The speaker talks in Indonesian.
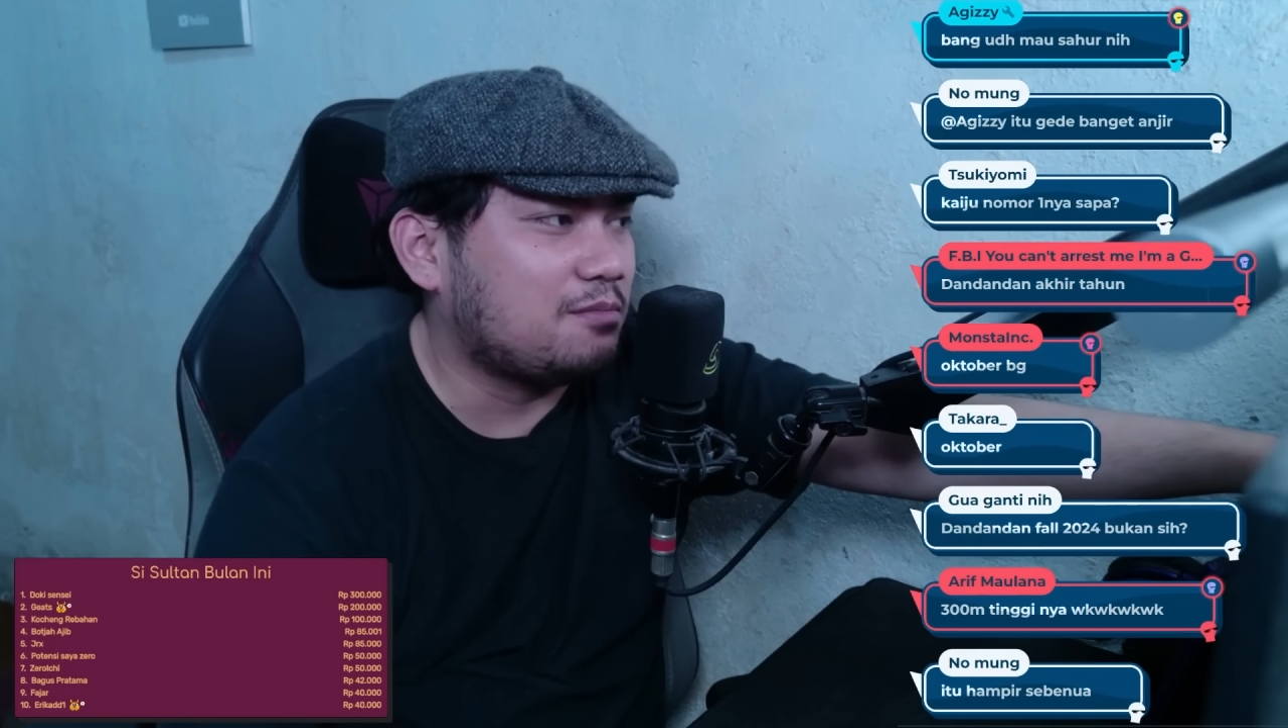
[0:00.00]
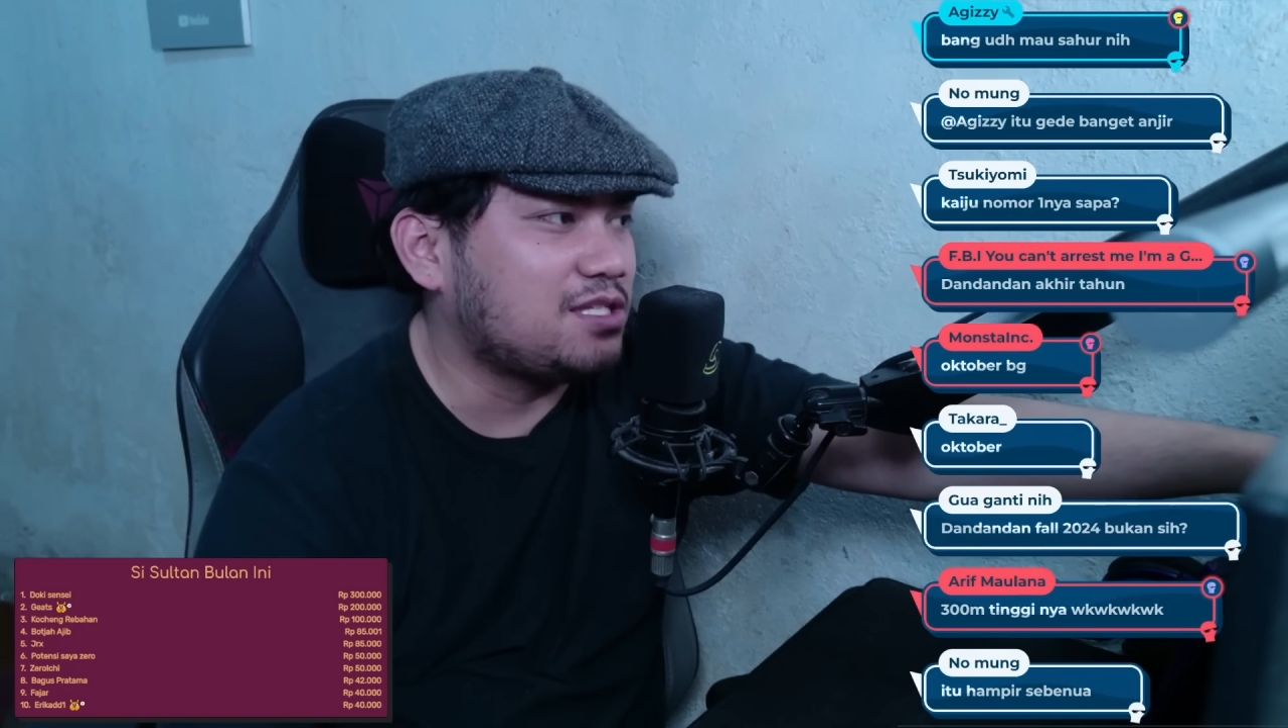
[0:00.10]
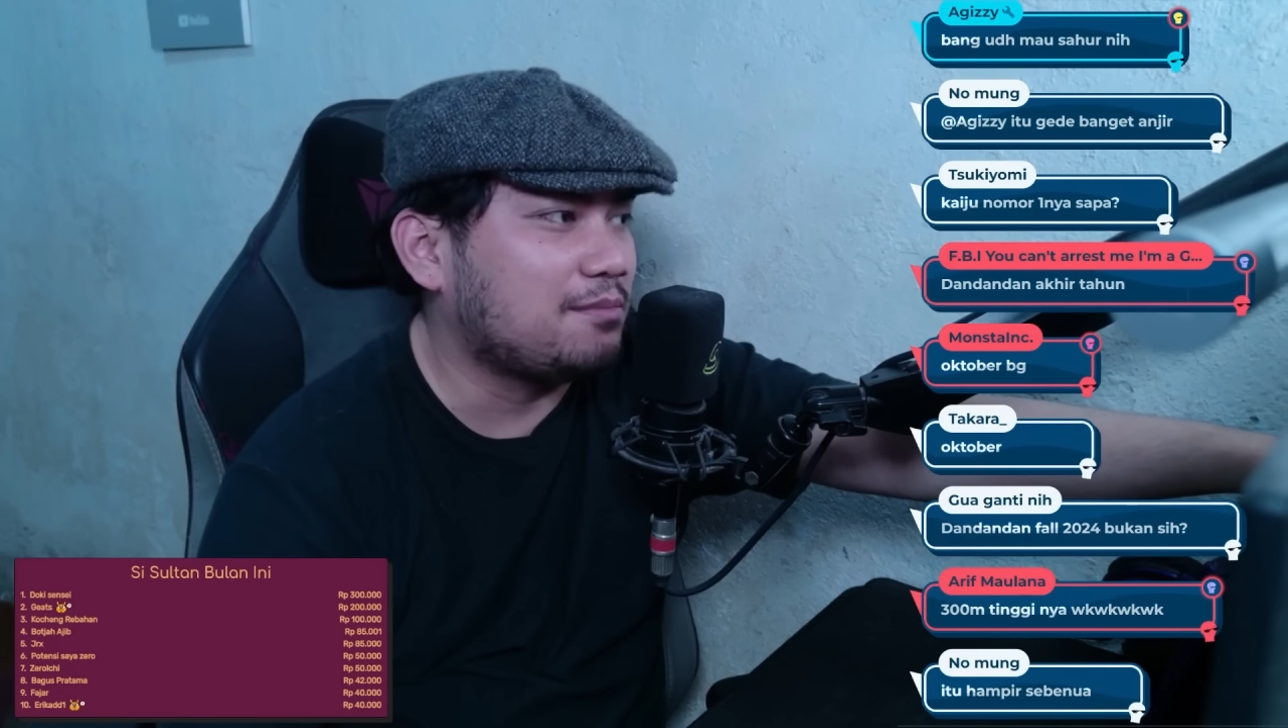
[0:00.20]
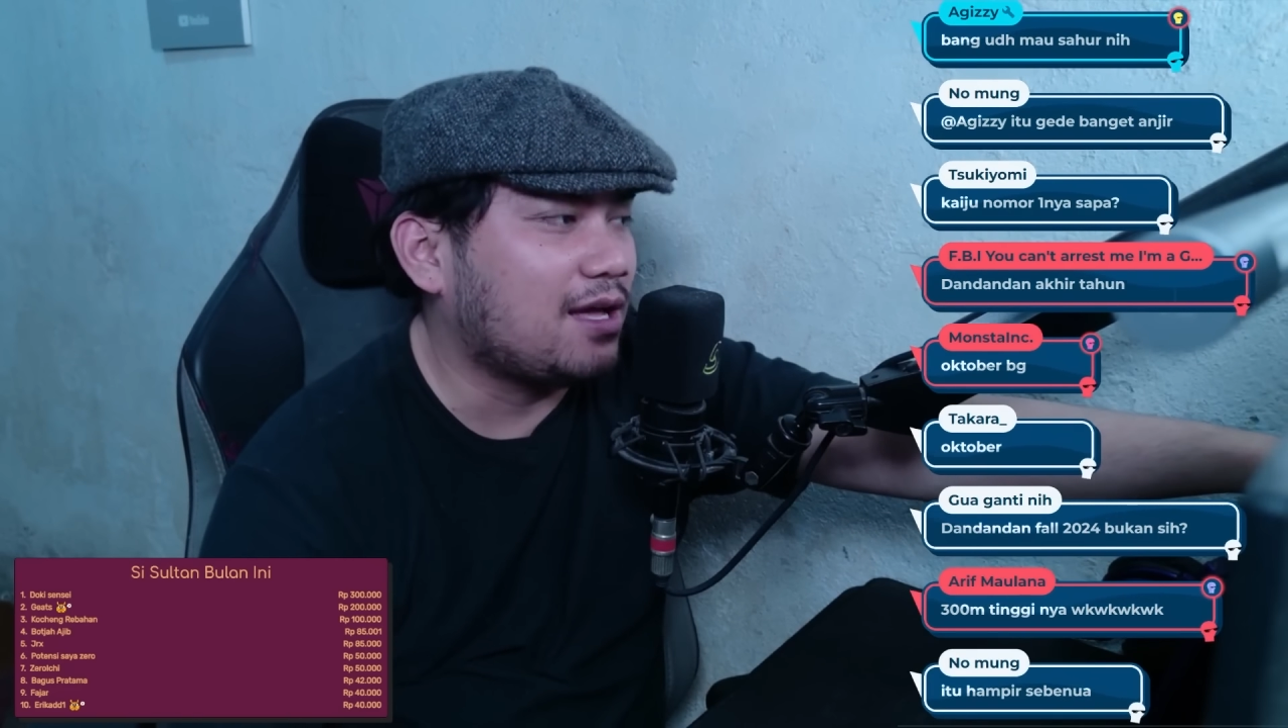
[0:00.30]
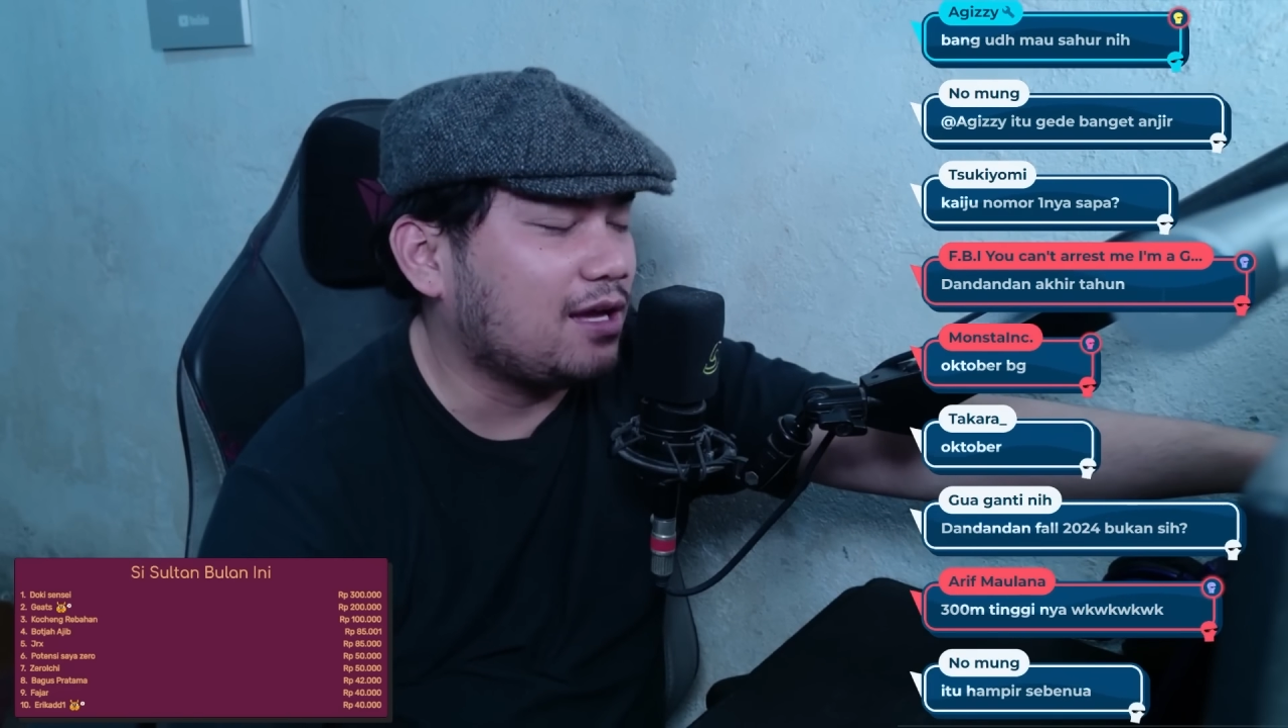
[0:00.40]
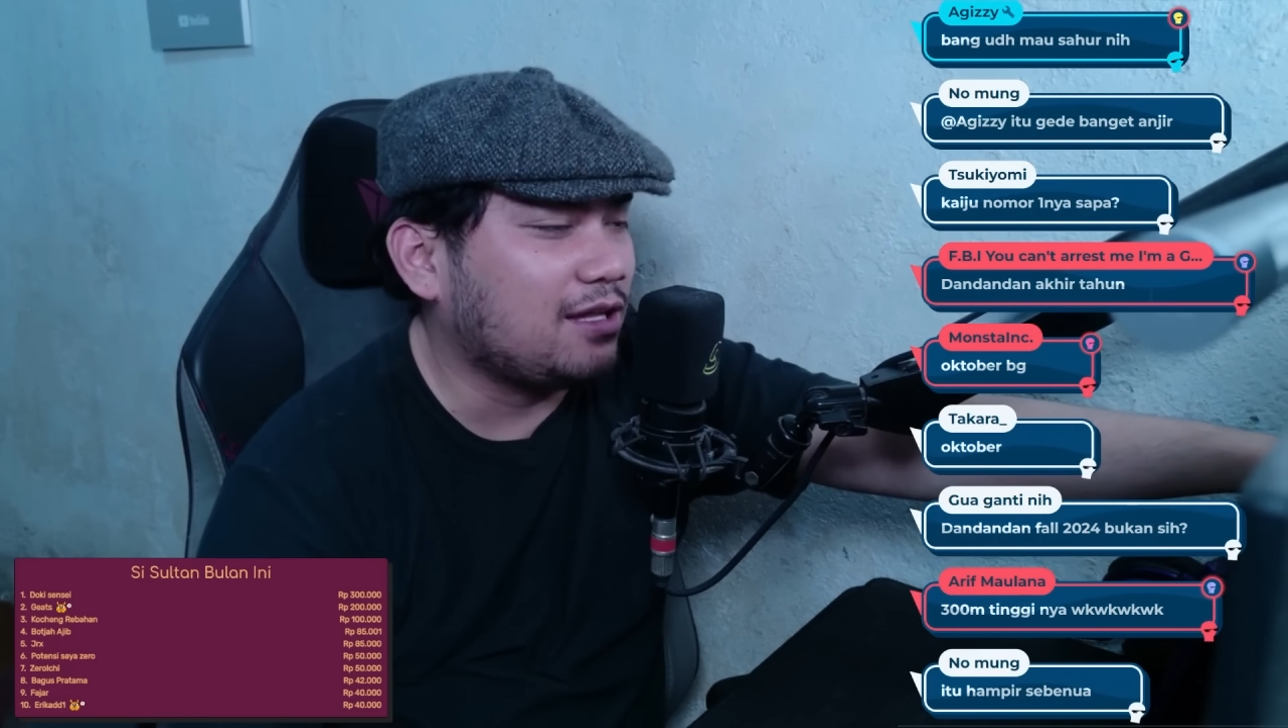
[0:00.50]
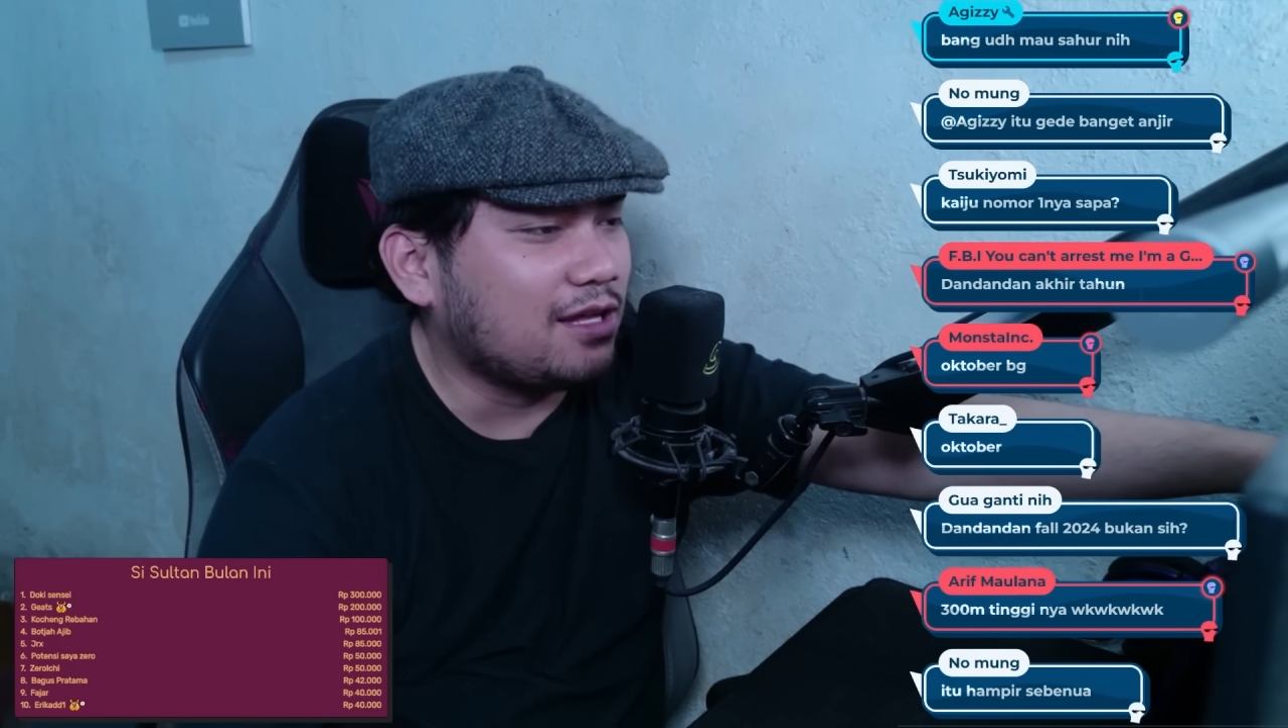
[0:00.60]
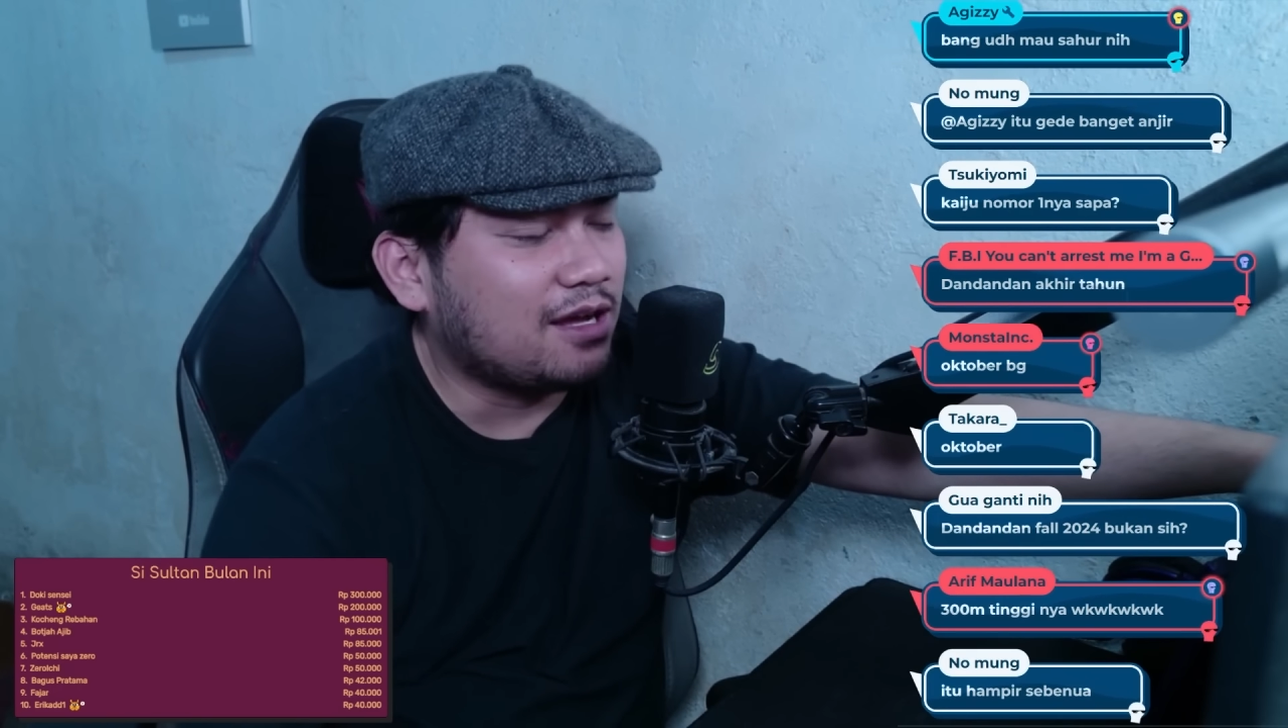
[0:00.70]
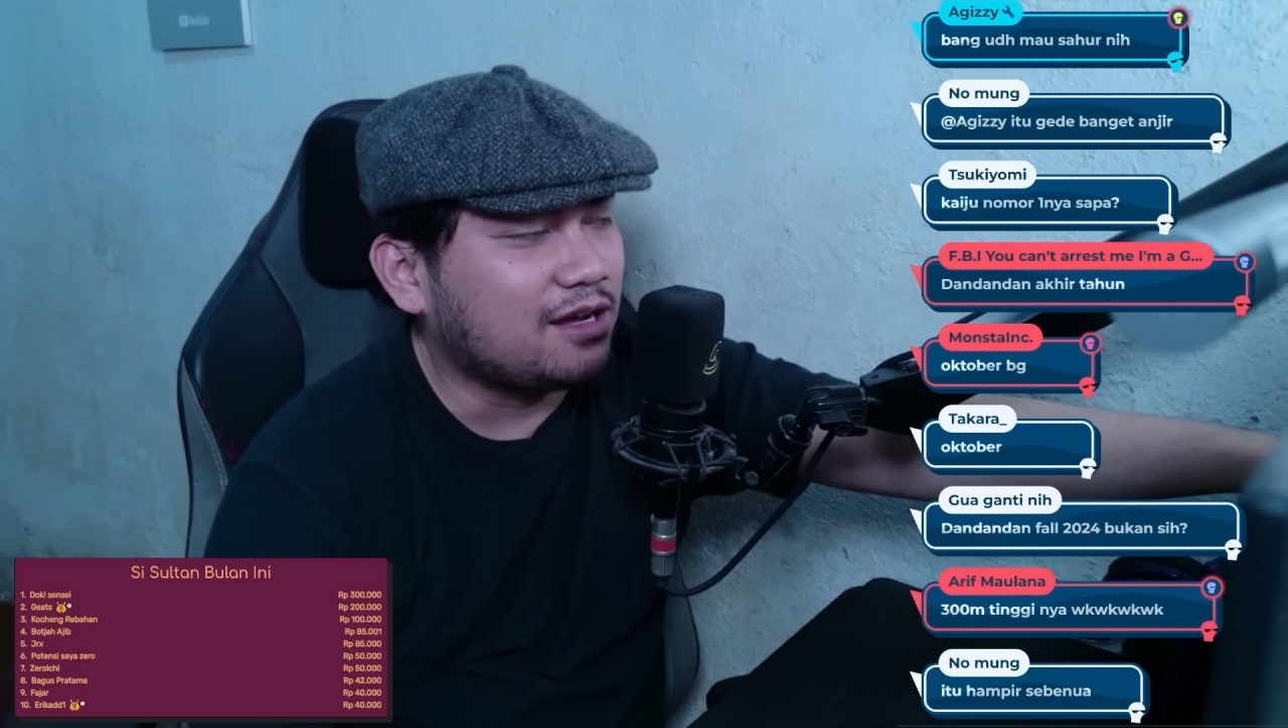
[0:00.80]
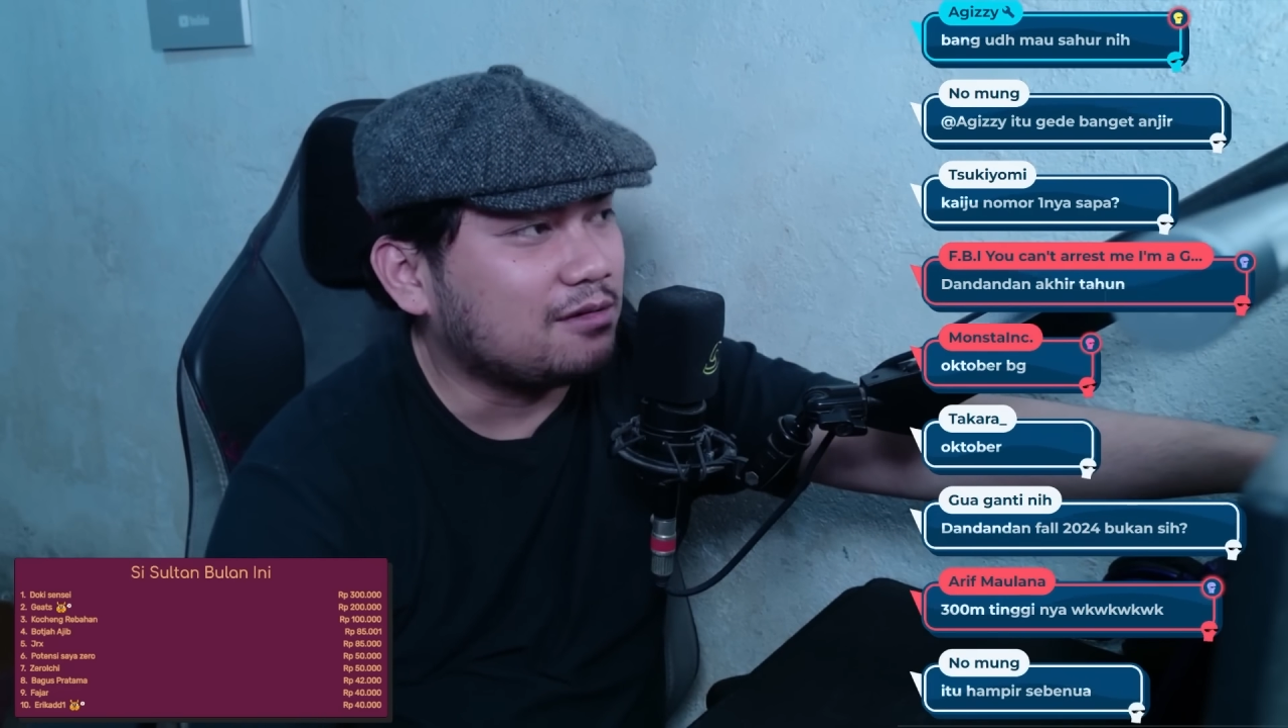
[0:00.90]
baca manga
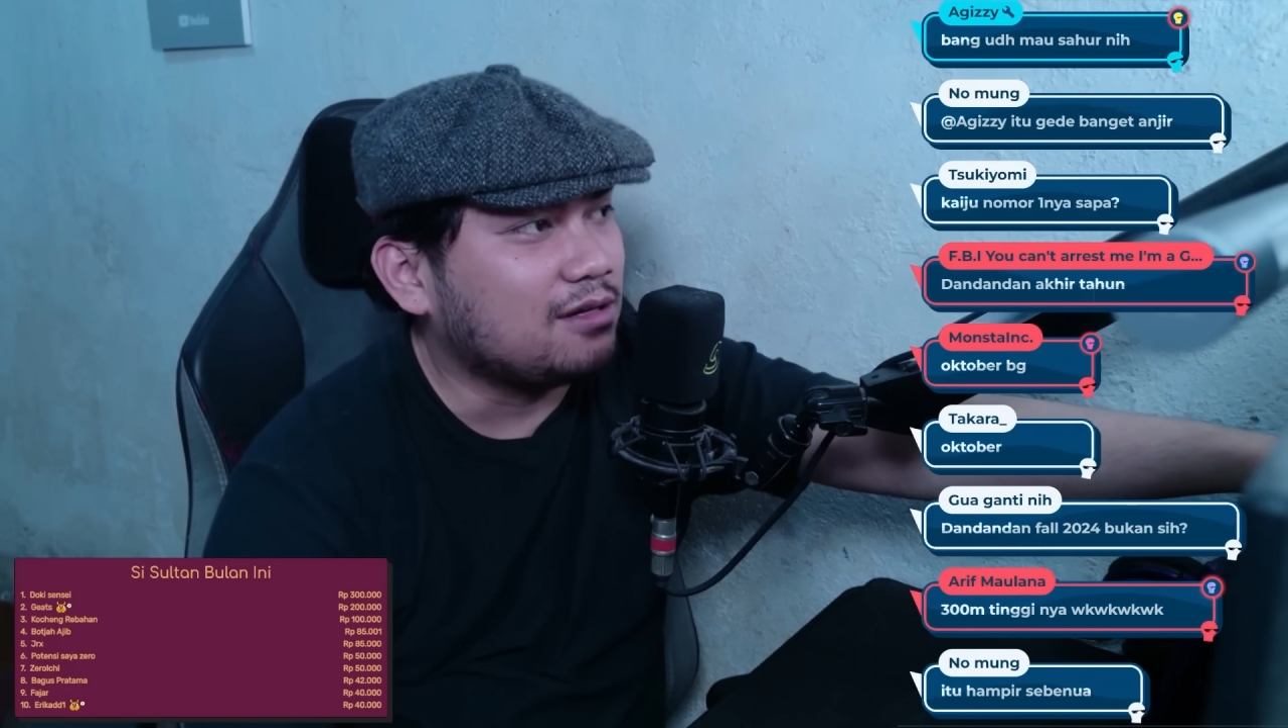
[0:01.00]
kita nggak